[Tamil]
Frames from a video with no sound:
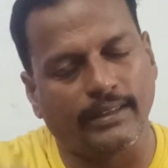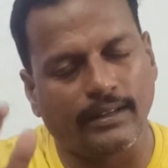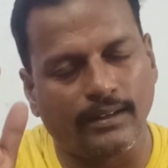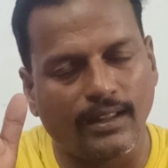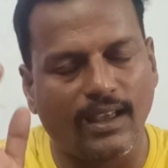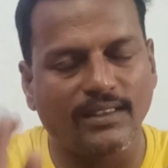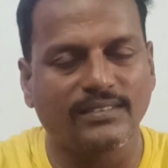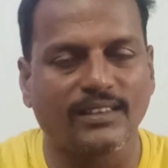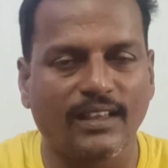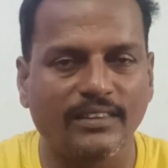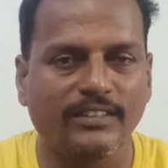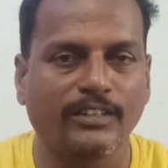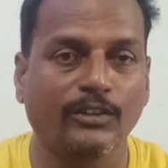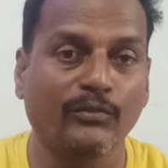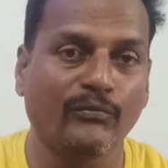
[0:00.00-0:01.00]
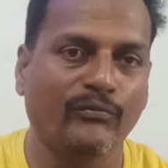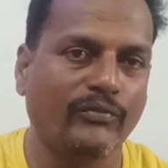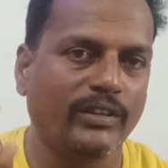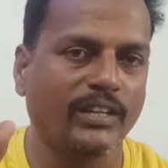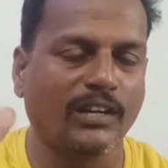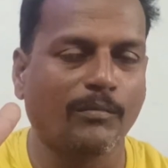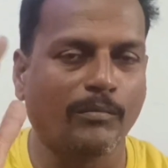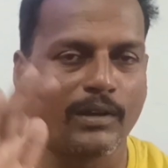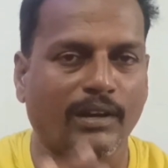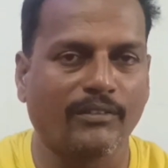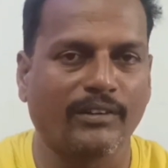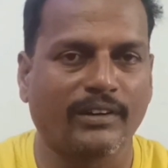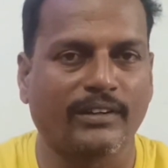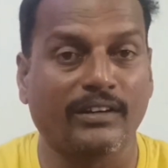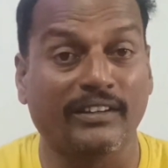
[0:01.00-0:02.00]
எல்லா சாதியிலும் வீர
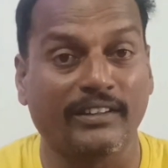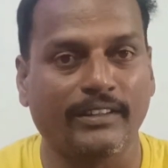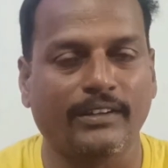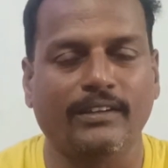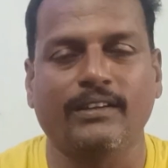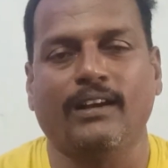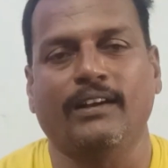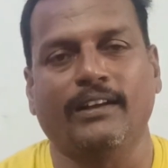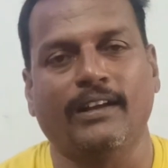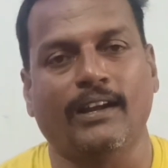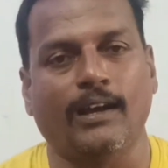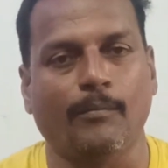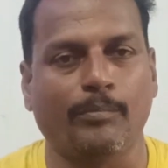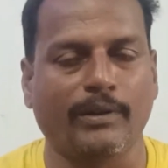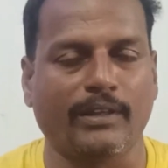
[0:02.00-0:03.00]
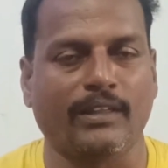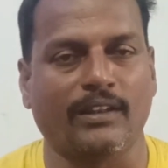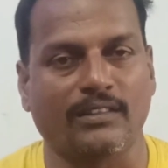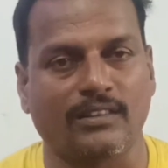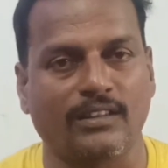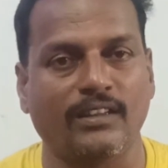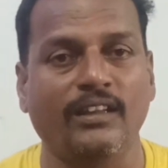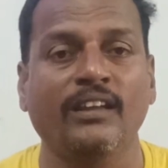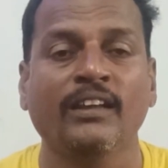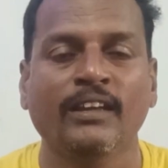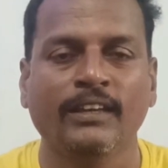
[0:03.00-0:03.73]
மறவர்கள் இருக்காங்க அப்படிங்கிறதுக்கு